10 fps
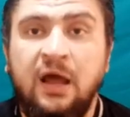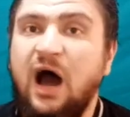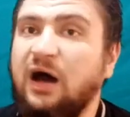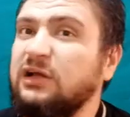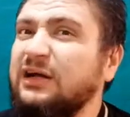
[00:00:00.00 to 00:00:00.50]

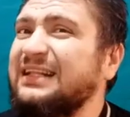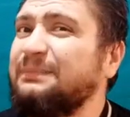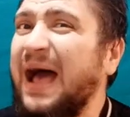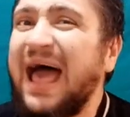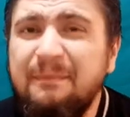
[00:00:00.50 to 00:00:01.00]
اعتقد
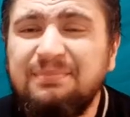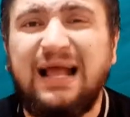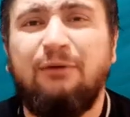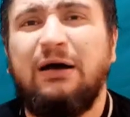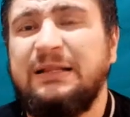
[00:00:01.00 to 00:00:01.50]
هتبقى
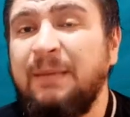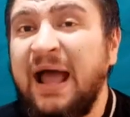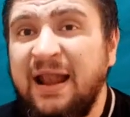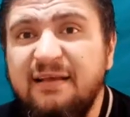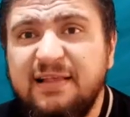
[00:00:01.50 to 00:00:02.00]
امتع
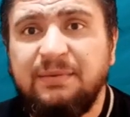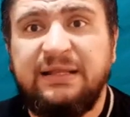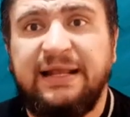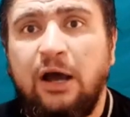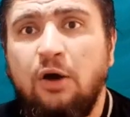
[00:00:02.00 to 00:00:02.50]
وهتبقى الذ
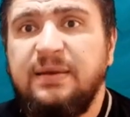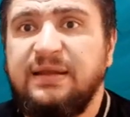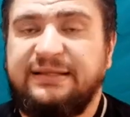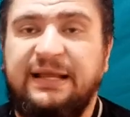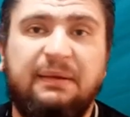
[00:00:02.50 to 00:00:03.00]
بكتير قوي من
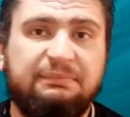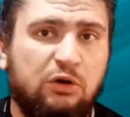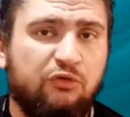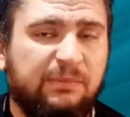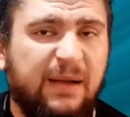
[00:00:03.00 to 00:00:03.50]
انك تجيب كابتن
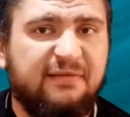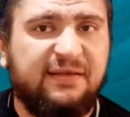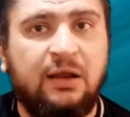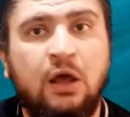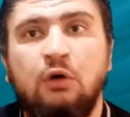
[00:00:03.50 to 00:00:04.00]
حسام حسن